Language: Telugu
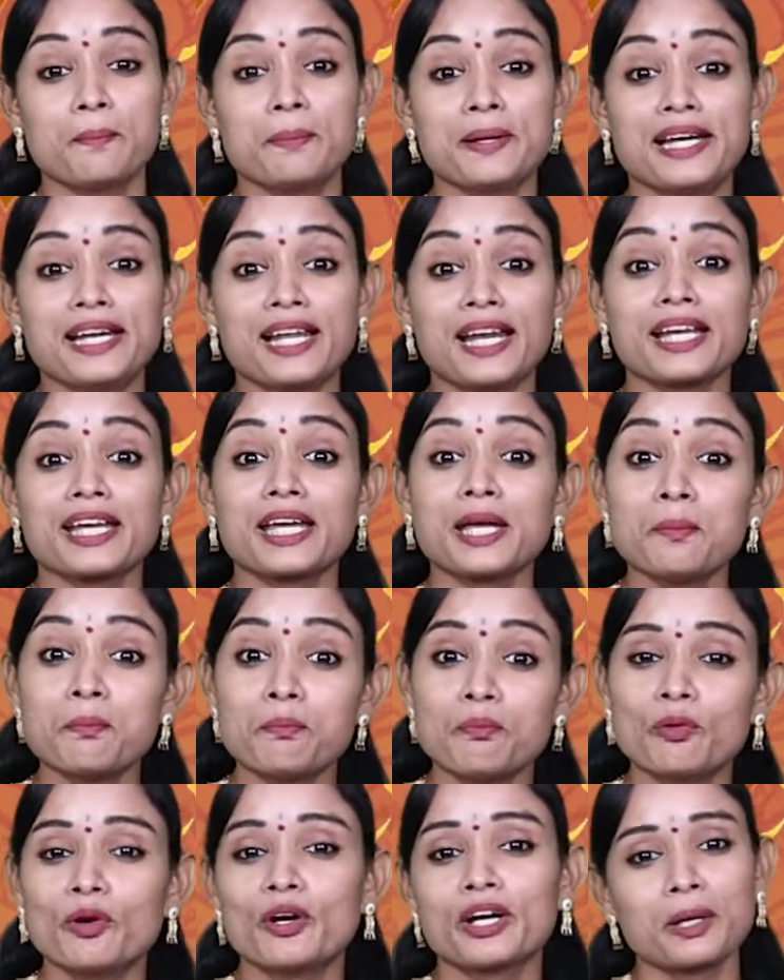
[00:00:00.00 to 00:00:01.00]
పిల్లలకి
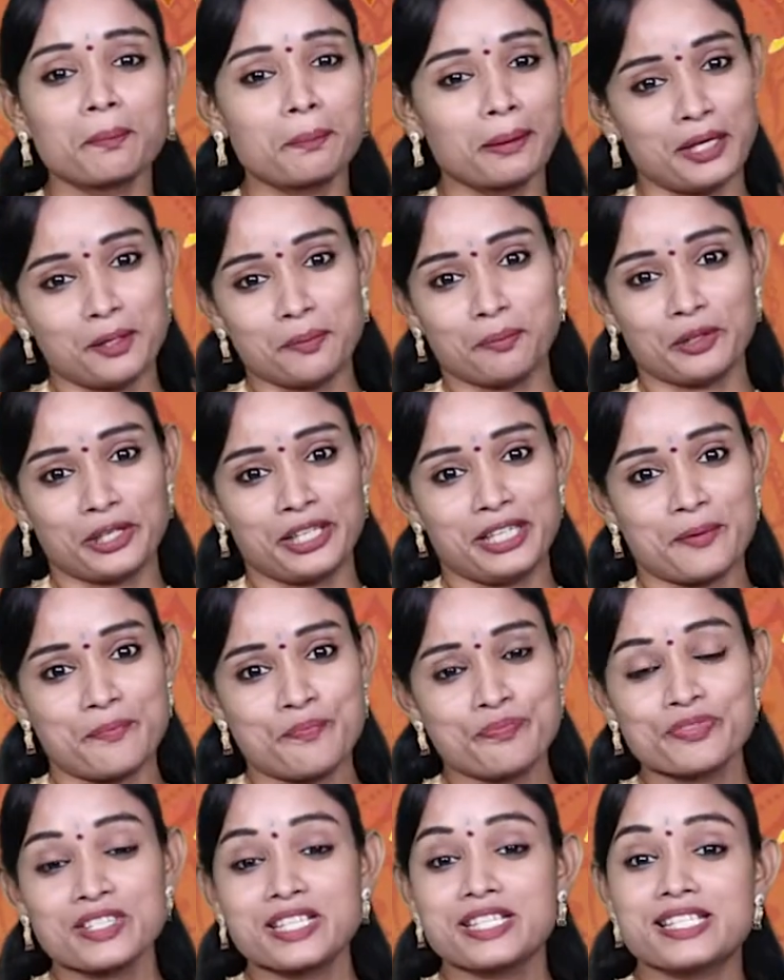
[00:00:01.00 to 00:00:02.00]
భోగి పళ్ళు పోయడం
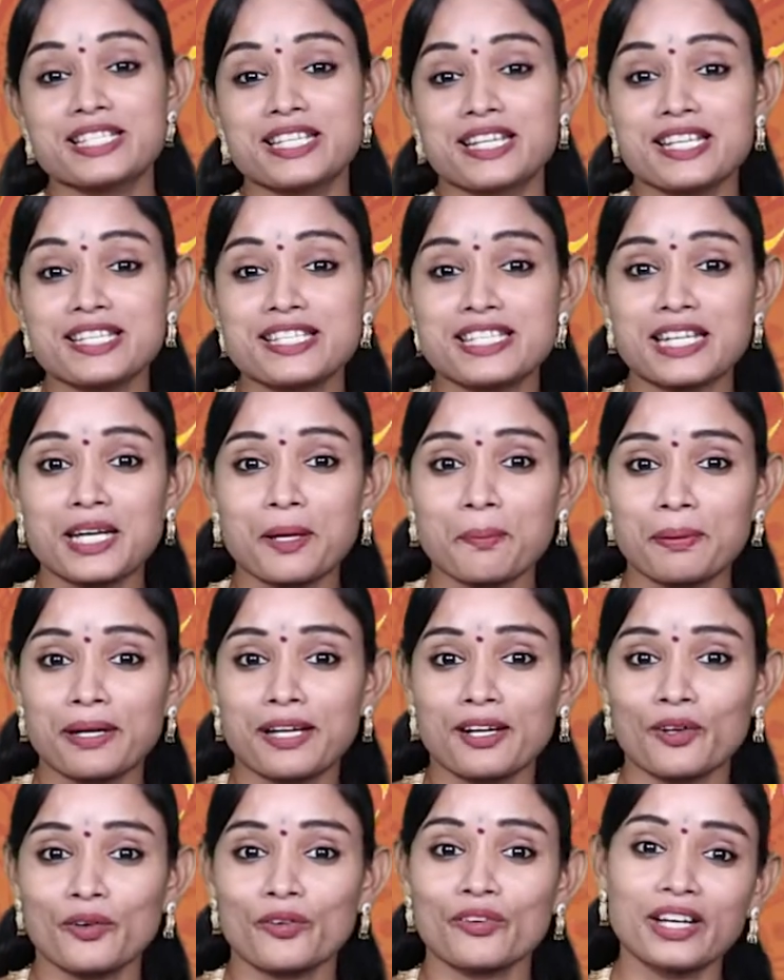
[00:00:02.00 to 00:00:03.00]
చిన్న చిన్న
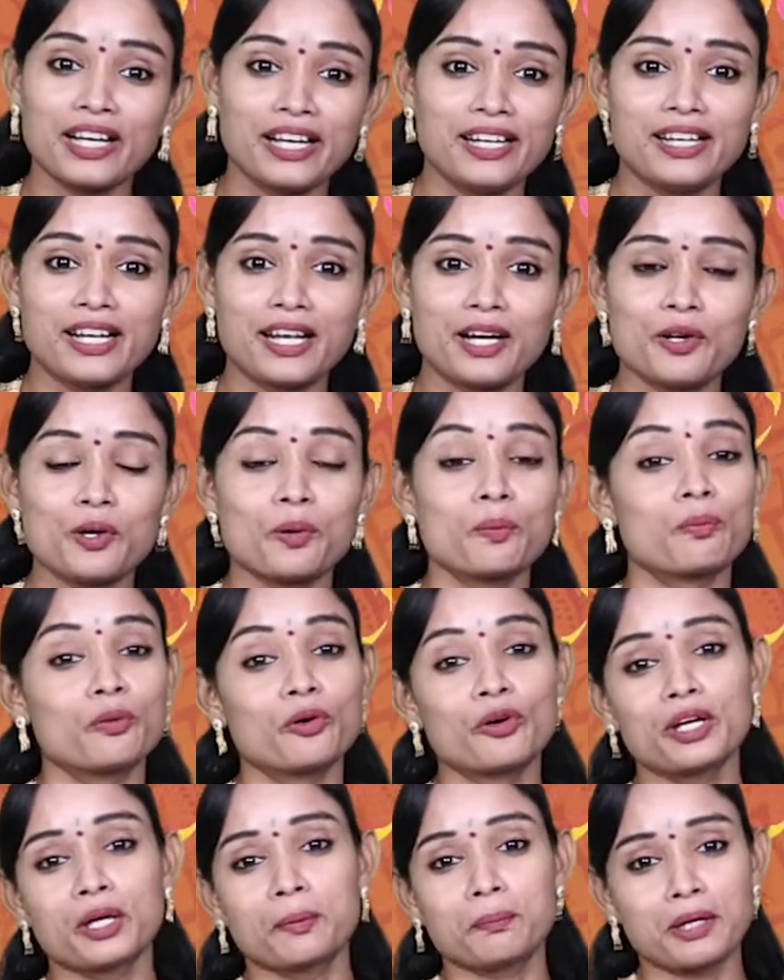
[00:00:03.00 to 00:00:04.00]
పిల్లలున్న ఇళ్లలో
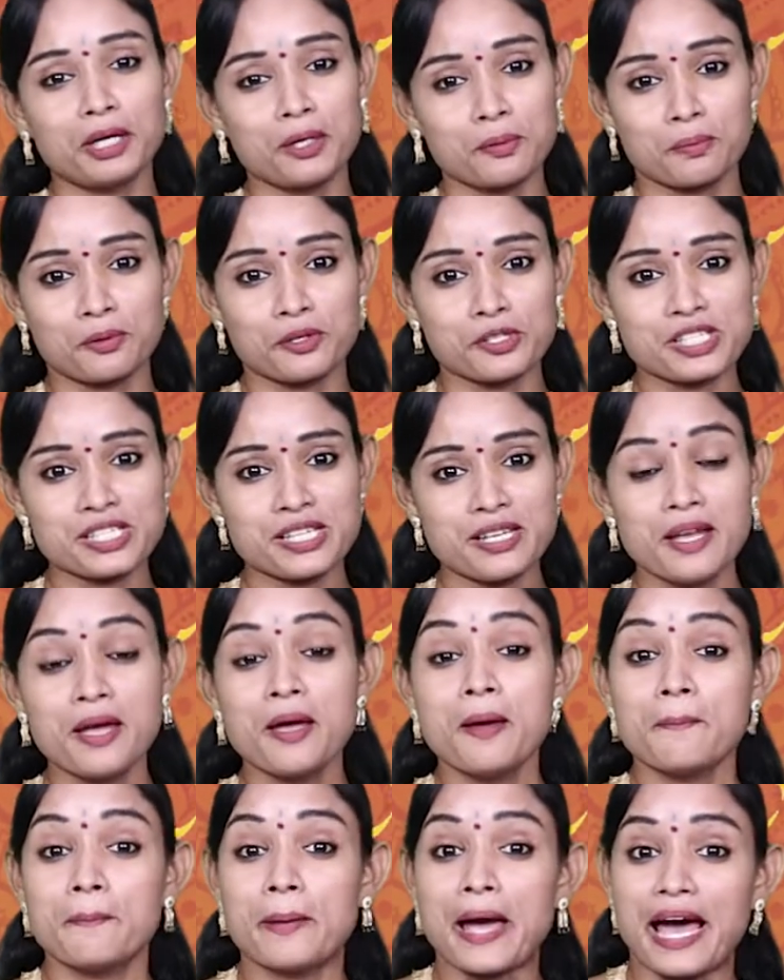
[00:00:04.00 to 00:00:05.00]
భోగి పళ్ళు పోసి
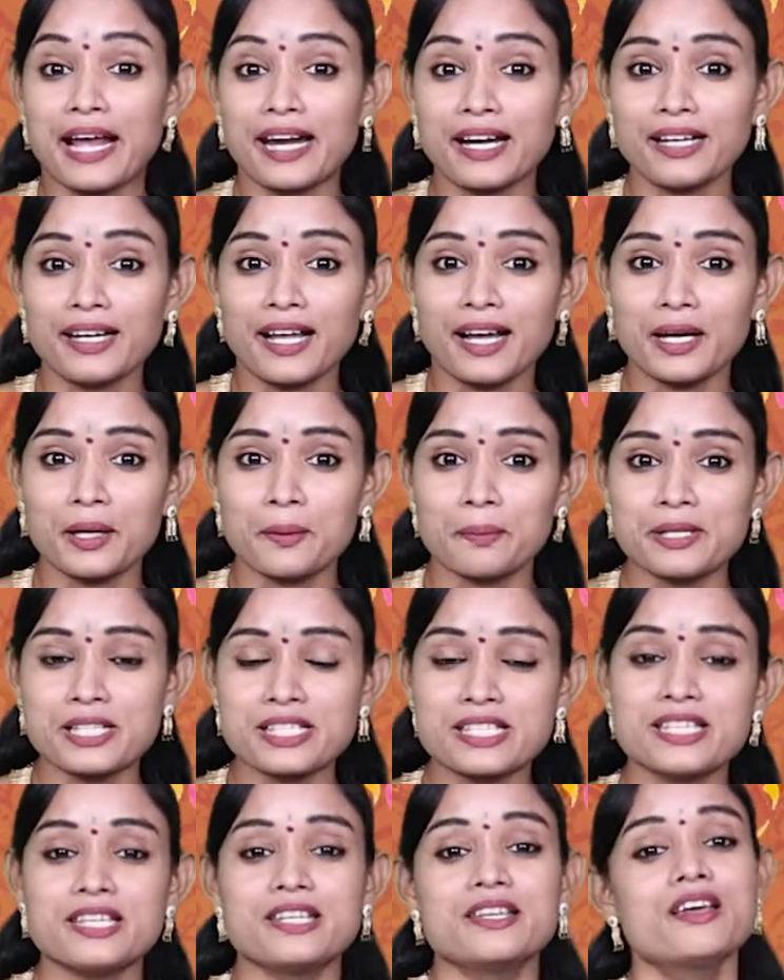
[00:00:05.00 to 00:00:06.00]
పేరెంటాలను
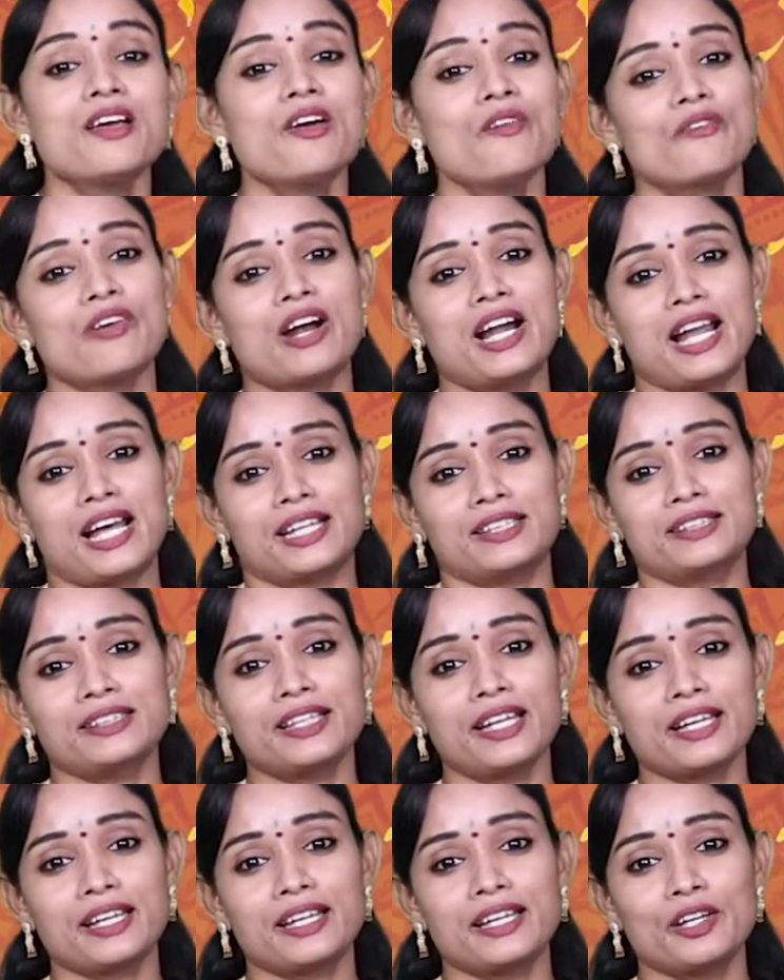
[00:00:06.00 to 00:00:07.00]
పిలిచి
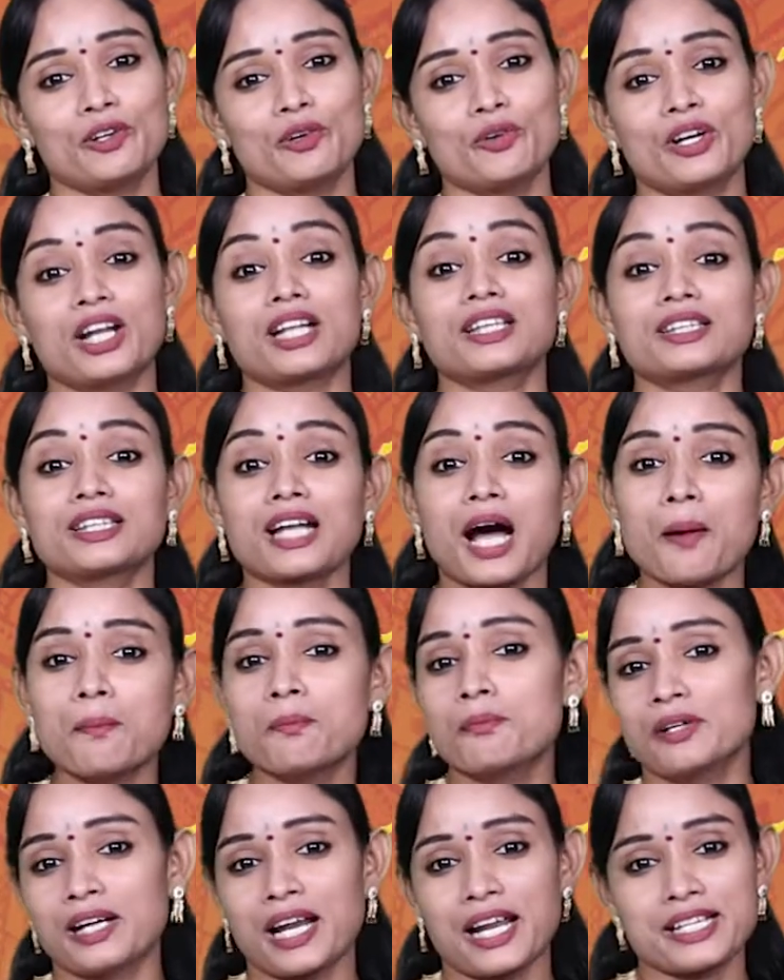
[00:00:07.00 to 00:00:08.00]
వాళ్ళందరికీ కూడా
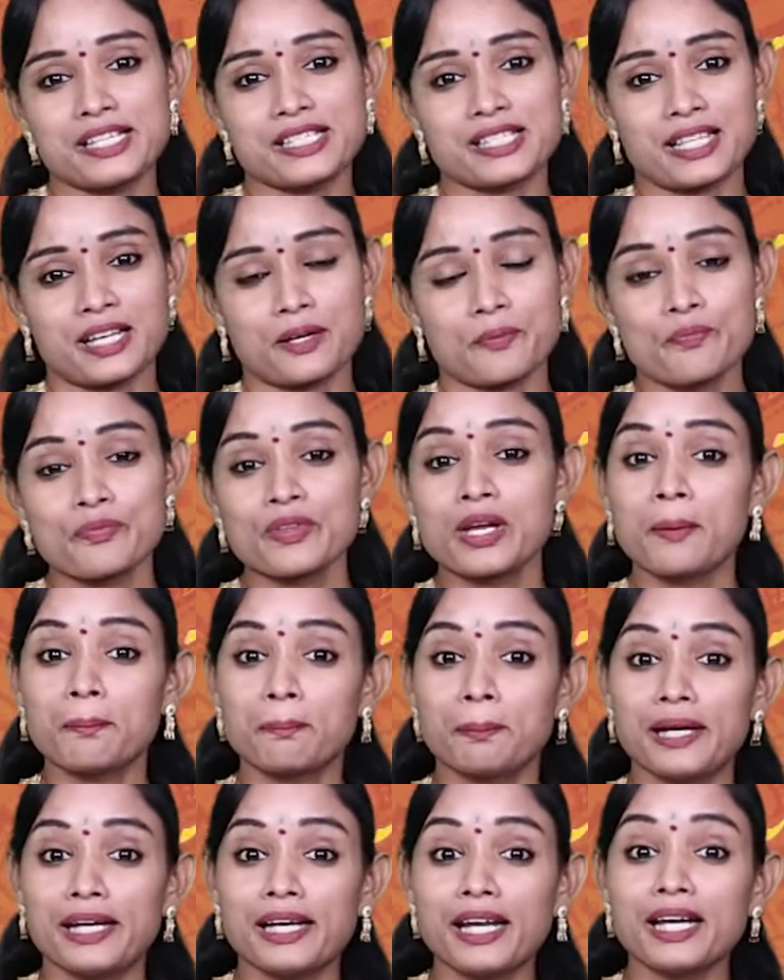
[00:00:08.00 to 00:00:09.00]
తాంబూలాలు ఇస్తారు
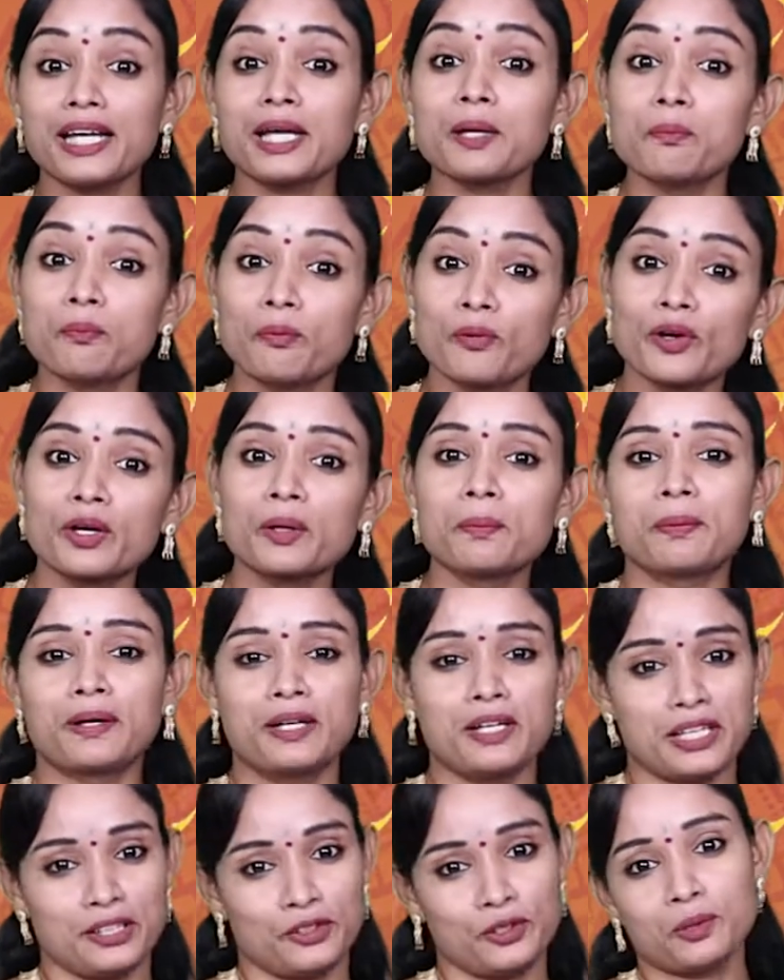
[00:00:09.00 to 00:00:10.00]
పిల్లలకి భోగి
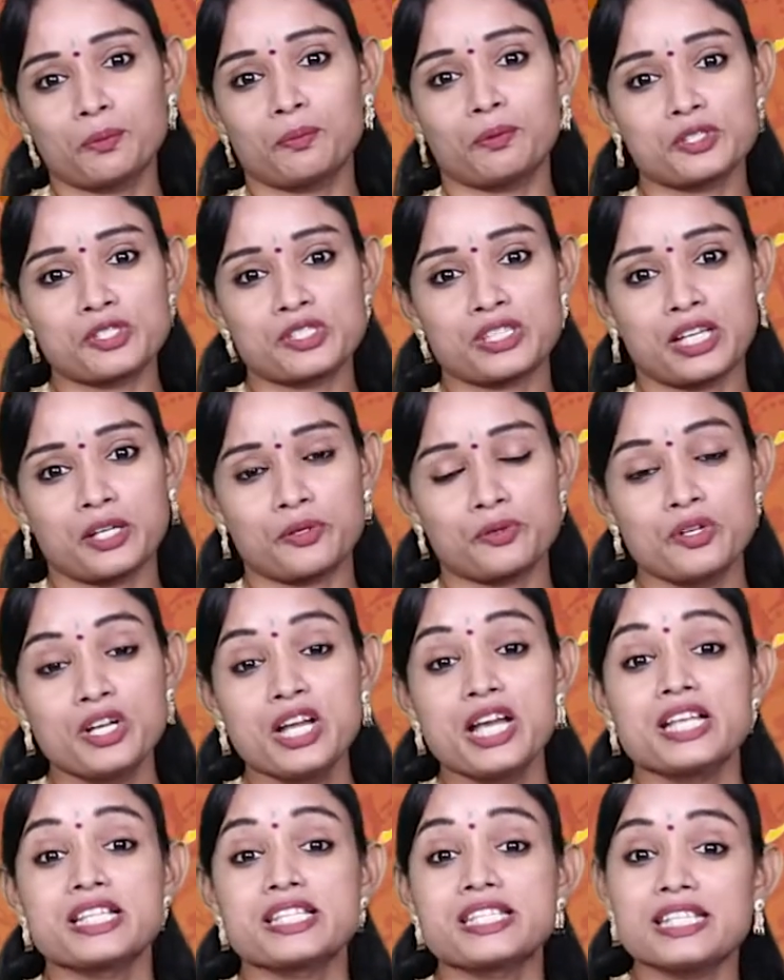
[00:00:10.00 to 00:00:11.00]
పళ్ళు ఎందుకు పోస్తారు
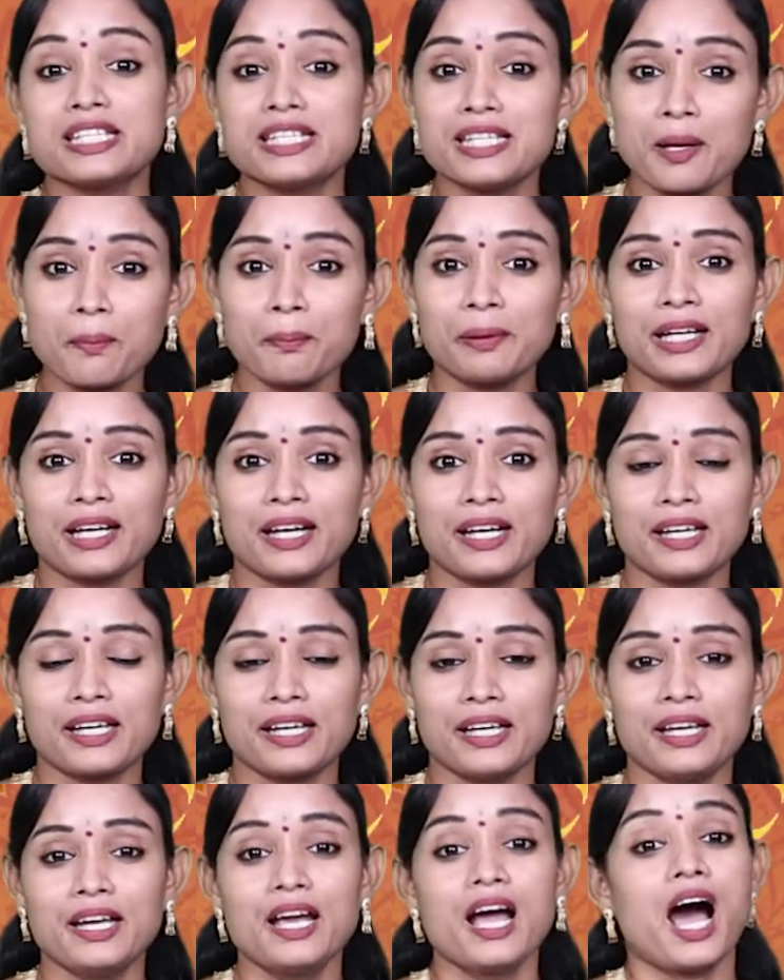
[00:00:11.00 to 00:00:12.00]
చిన్న
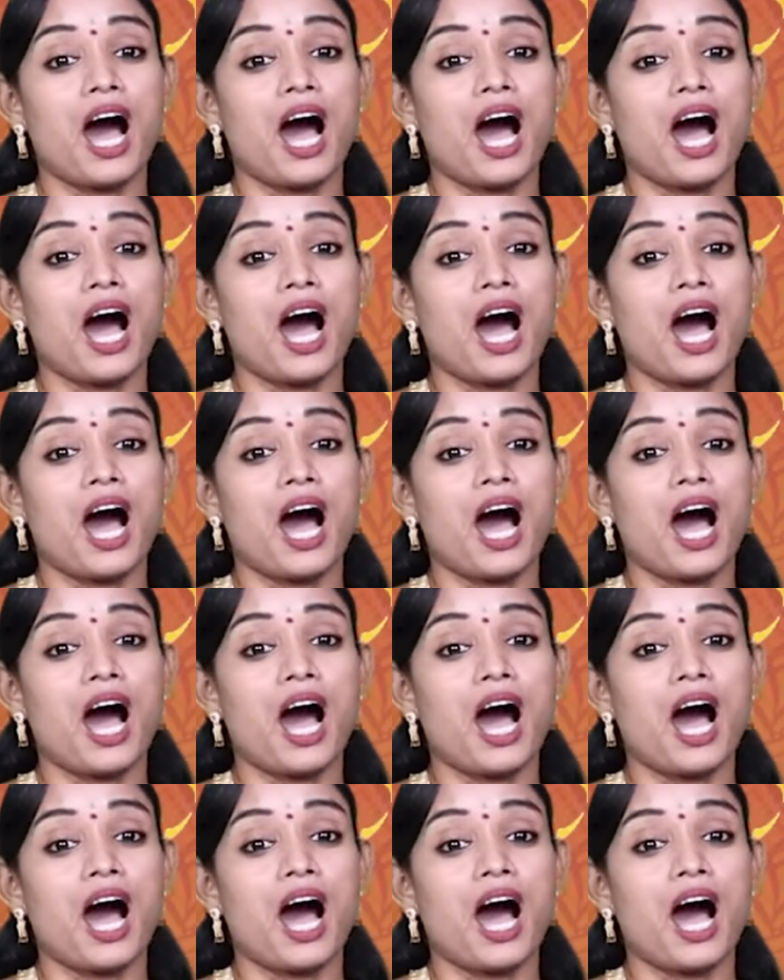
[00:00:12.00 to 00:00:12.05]
పిల్లలకి